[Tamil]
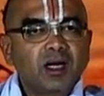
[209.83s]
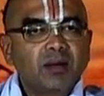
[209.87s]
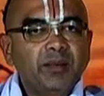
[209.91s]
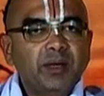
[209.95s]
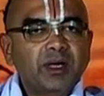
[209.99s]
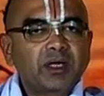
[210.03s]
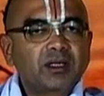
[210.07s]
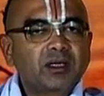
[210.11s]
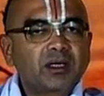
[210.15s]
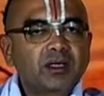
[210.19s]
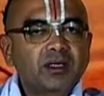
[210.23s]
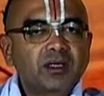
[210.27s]

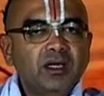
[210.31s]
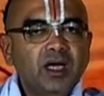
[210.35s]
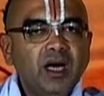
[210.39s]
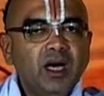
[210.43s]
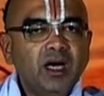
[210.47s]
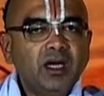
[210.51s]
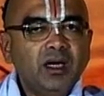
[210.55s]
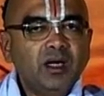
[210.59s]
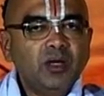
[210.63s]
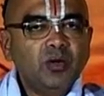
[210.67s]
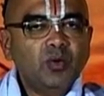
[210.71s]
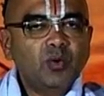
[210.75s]
நமக்கு
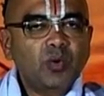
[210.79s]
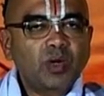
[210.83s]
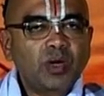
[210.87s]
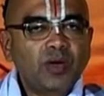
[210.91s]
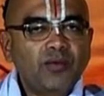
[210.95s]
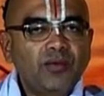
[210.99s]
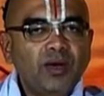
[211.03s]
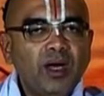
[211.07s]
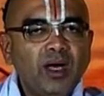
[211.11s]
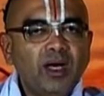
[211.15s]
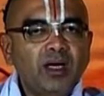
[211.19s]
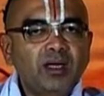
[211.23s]
ஞானம்
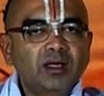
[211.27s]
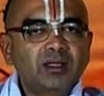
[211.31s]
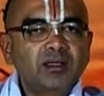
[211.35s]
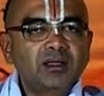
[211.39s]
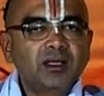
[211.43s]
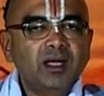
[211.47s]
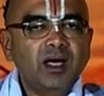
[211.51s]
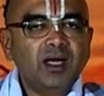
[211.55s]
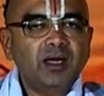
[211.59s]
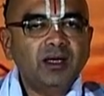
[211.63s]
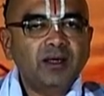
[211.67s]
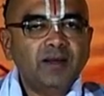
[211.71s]
குறைவாக
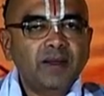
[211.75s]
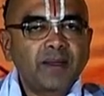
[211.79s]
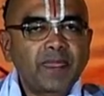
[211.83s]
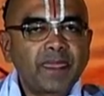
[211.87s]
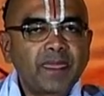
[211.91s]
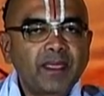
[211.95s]
இருந்தால்